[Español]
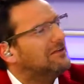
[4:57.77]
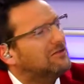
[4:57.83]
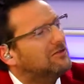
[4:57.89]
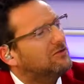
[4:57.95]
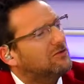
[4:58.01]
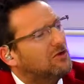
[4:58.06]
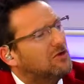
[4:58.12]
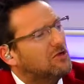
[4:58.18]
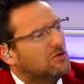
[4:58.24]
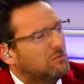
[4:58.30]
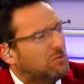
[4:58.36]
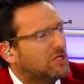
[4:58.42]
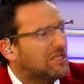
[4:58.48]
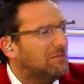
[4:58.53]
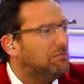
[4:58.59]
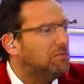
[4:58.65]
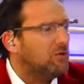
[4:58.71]
No, por
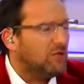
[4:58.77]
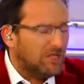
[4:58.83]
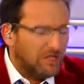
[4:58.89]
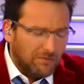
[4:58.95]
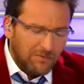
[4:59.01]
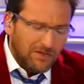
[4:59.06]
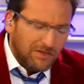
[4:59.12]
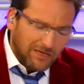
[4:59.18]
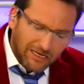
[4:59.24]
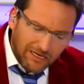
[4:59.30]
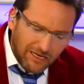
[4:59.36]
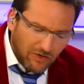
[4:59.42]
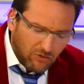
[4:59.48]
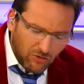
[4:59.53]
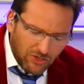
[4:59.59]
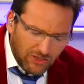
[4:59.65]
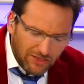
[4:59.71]
ejemplo, de,
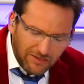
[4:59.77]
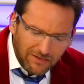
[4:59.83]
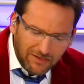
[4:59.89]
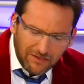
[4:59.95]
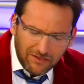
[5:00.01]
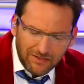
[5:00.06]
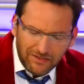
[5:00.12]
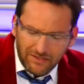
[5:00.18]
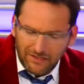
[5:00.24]
claro, eh,